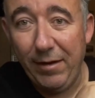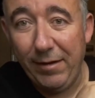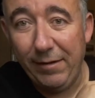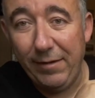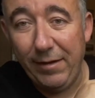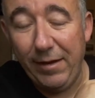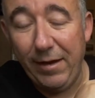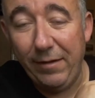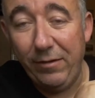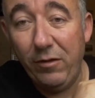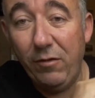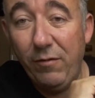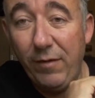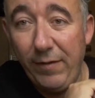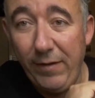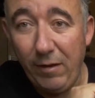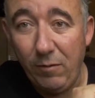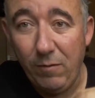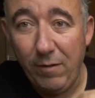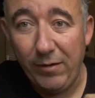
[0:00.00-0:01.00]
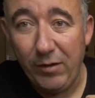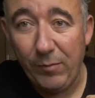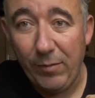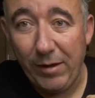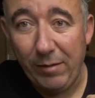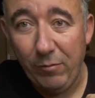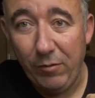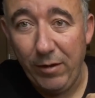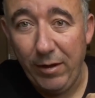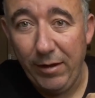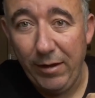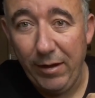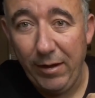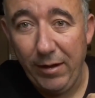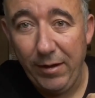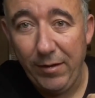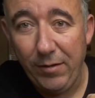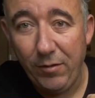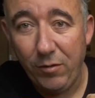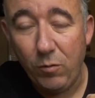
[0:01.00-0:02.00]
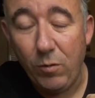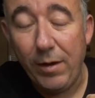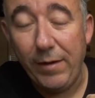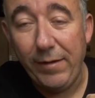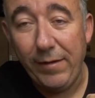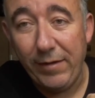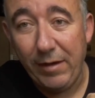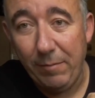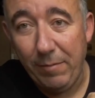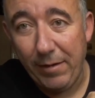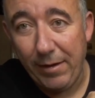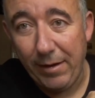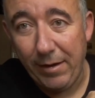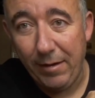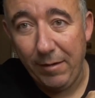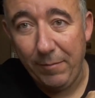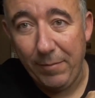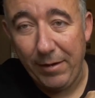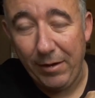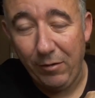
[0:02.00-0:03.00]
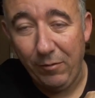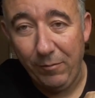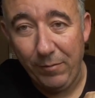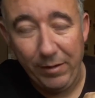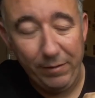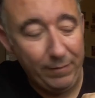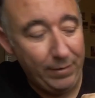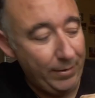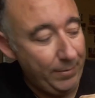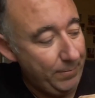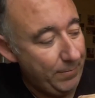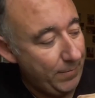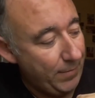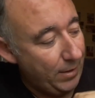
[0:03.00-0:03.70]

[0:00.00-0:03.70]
Que serían 2,24 para mujeres y 2,43 para, hombres, ¿vale?